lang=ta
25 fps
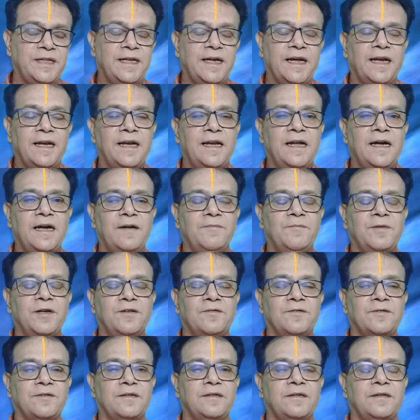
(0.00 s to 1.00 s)
எல்லாமே
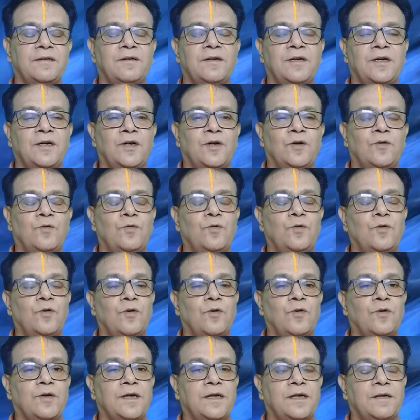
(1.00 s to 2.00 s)
வந்து
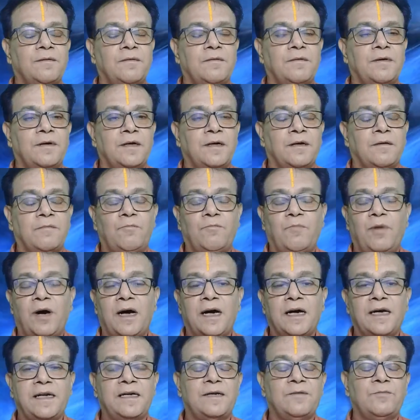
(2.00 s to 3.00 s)
உங்களுடைய
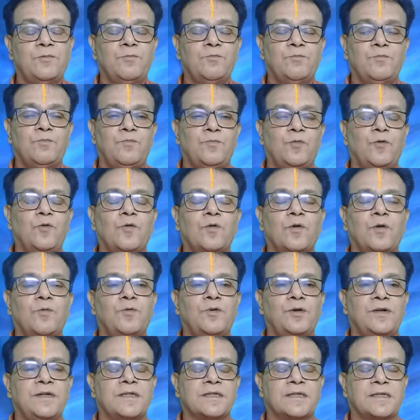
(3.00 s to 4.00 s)
பாக்கியமும் பூர்வ
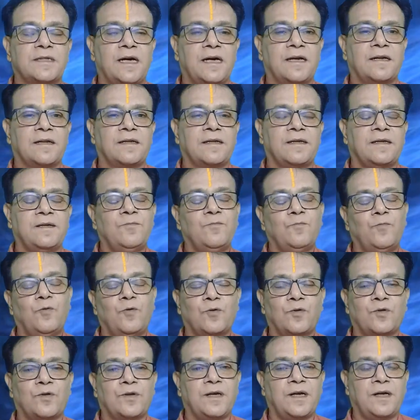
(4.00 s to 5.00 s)
புண்ணிய ஸ்தானத்தையும்
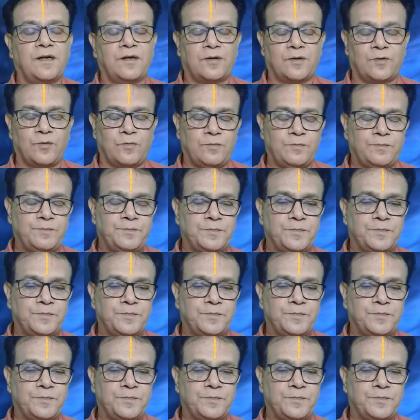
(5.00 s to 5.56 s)
பொறுத்தே வரும்